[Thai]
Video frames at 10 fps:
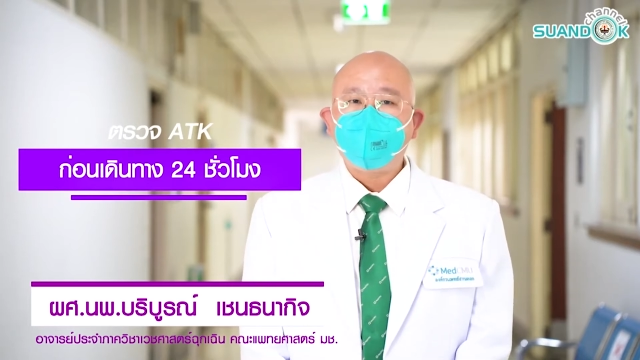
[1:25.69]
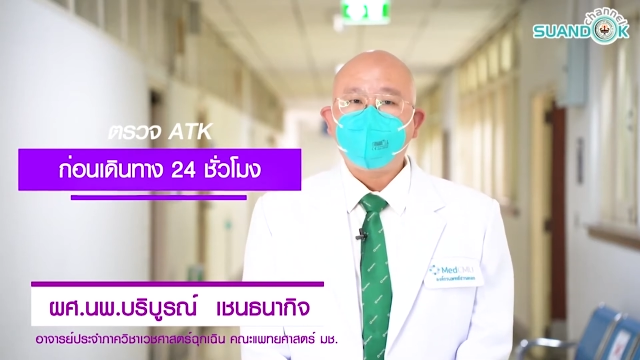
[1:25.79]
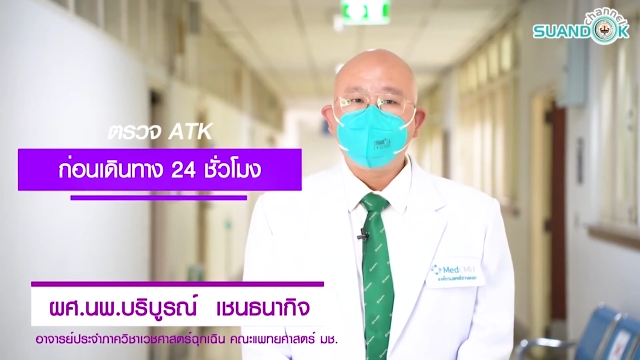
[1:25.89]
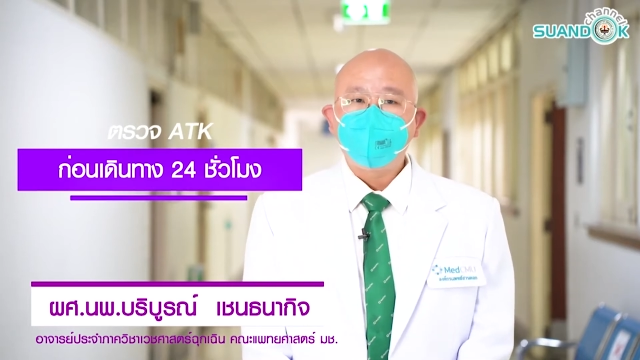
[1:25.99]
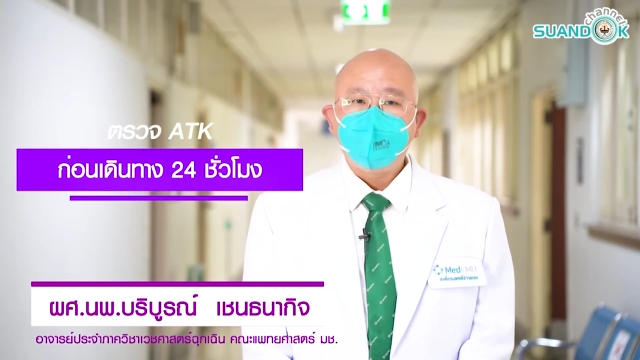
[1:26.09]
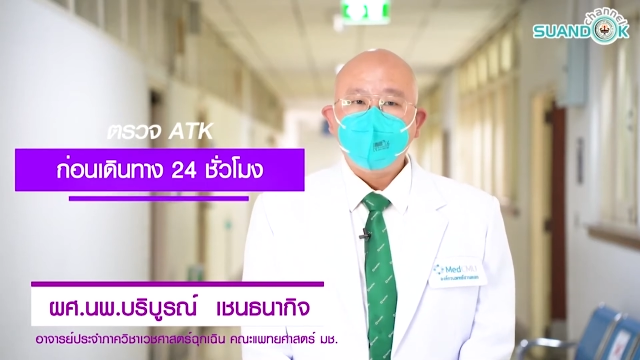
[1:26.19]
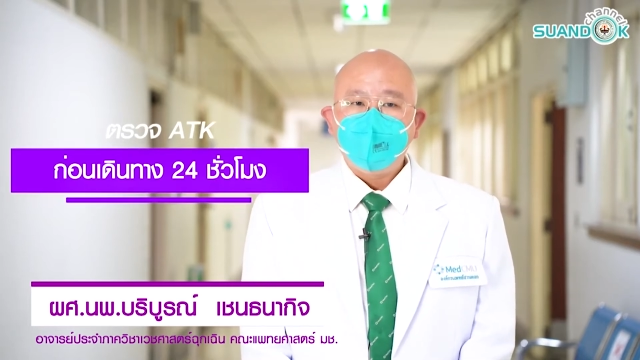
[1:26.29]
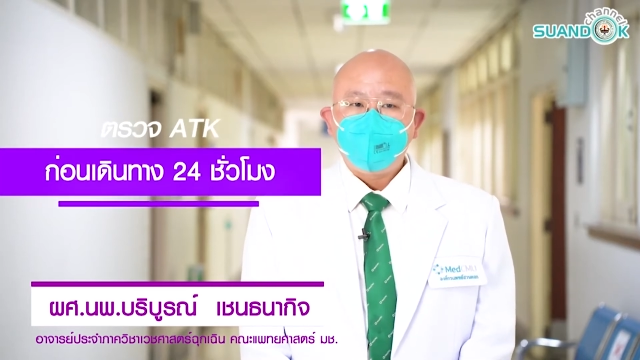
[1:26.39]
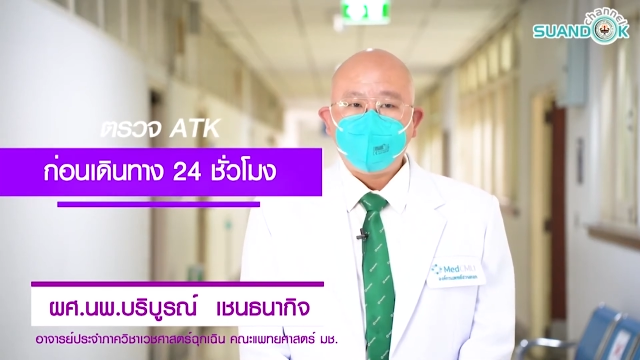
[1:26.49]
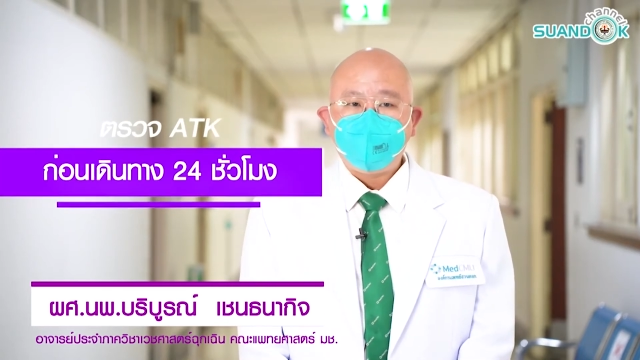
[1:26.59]
ว่าเรา
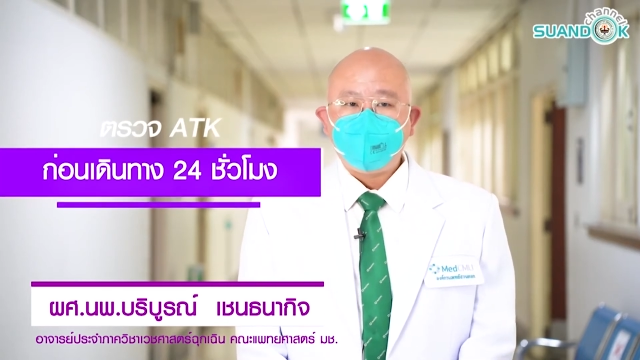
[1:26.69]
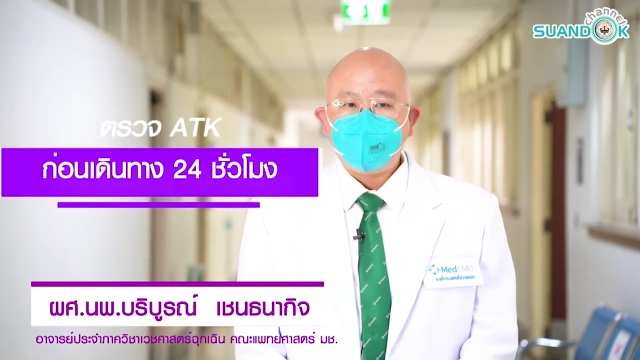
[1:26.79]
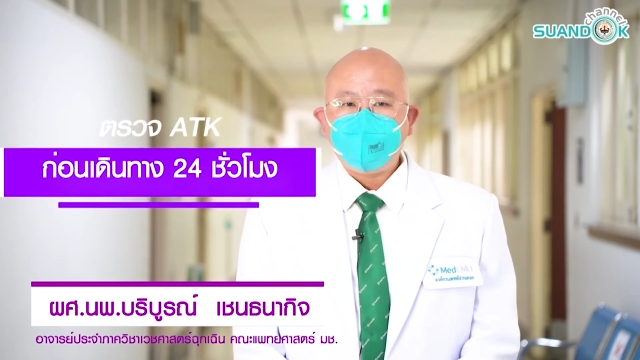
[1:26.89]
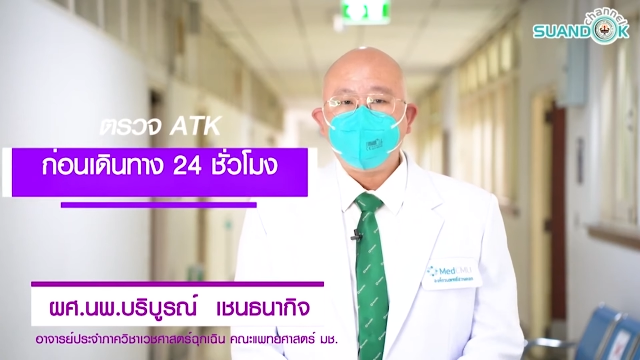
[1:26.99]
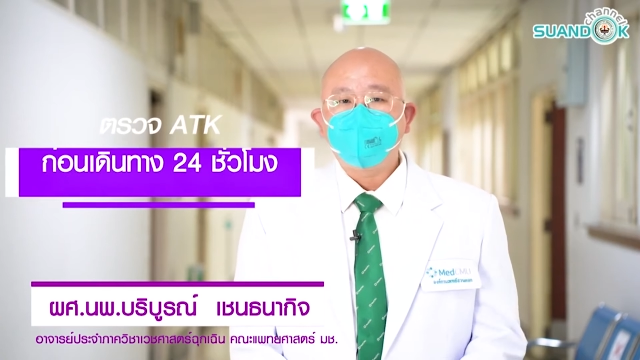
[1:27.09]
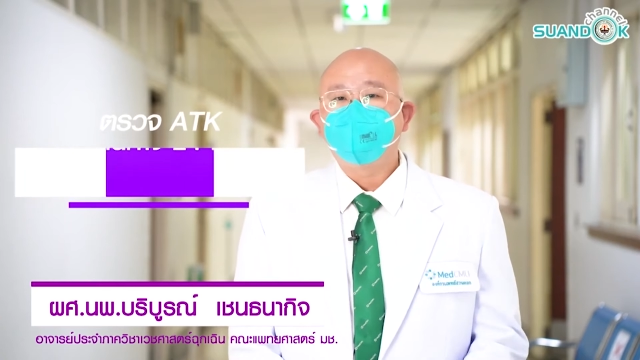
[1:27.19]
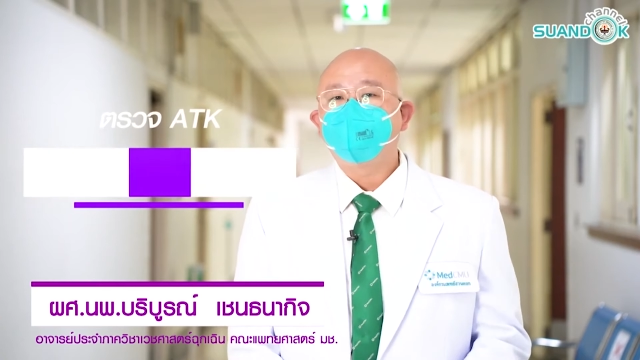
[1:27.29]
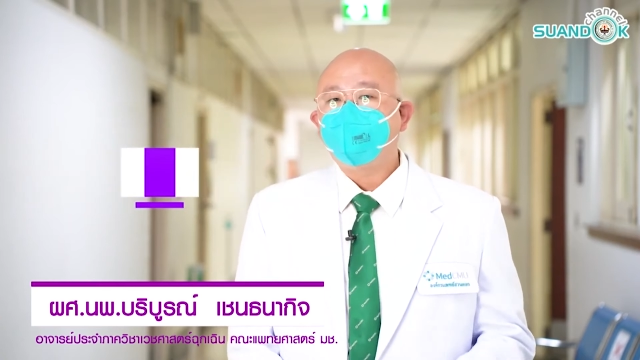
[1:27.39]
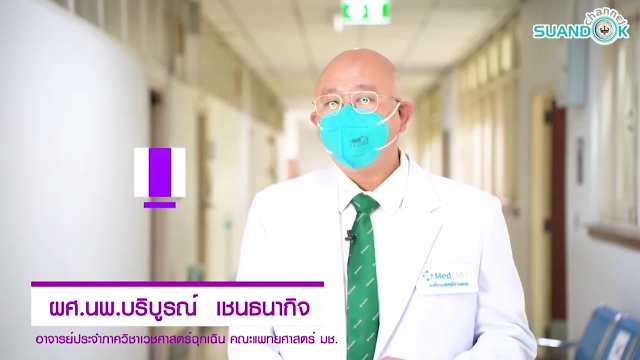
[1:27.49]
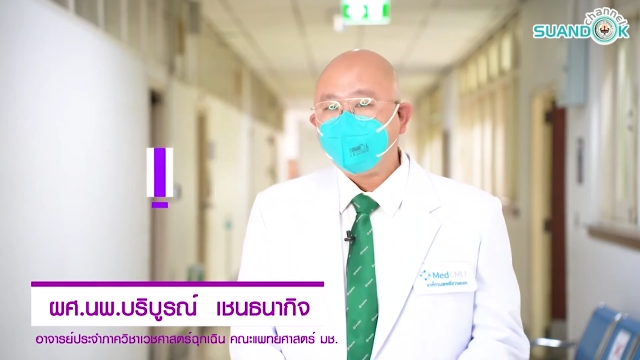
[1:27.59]
ไม่ไม่เป็นคน
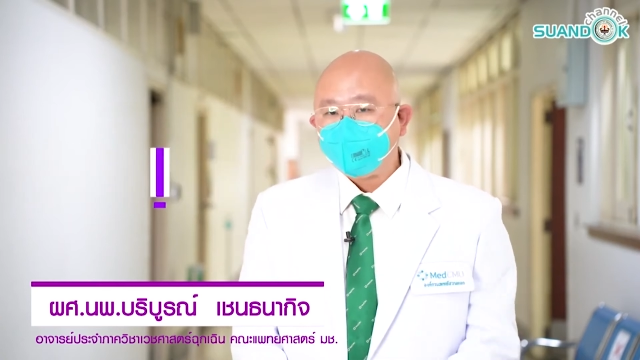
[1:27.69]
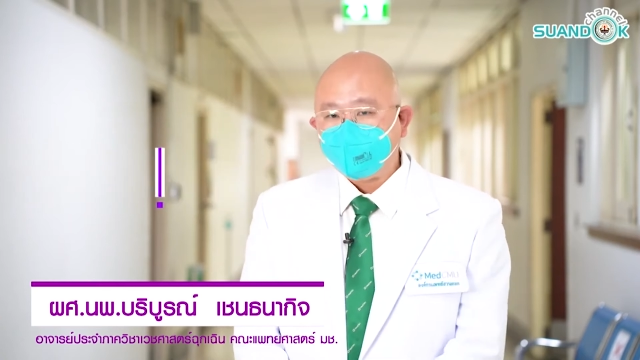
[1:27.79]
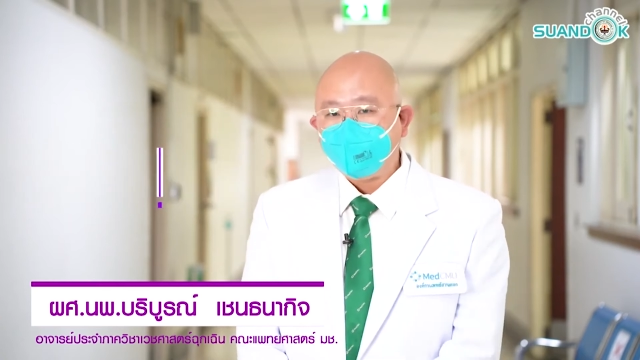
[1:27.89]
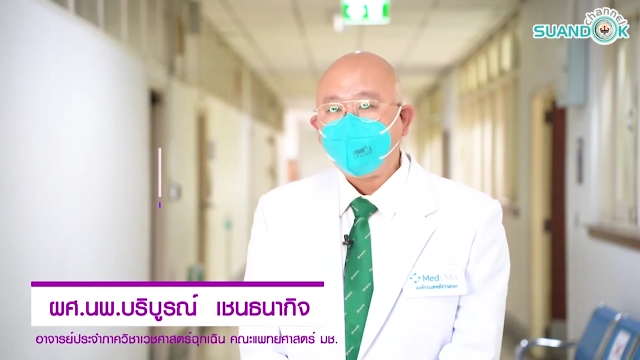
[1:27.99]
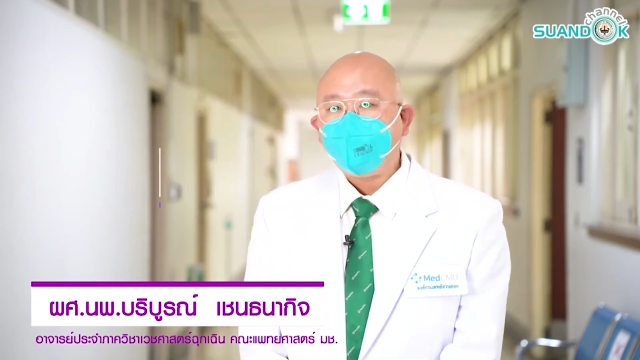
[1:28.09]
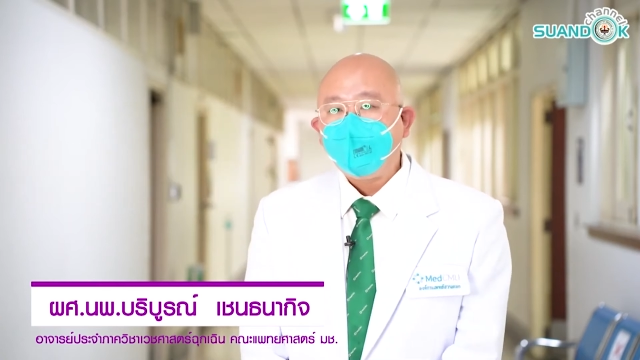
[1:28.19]
ไปแพร่เชื้อ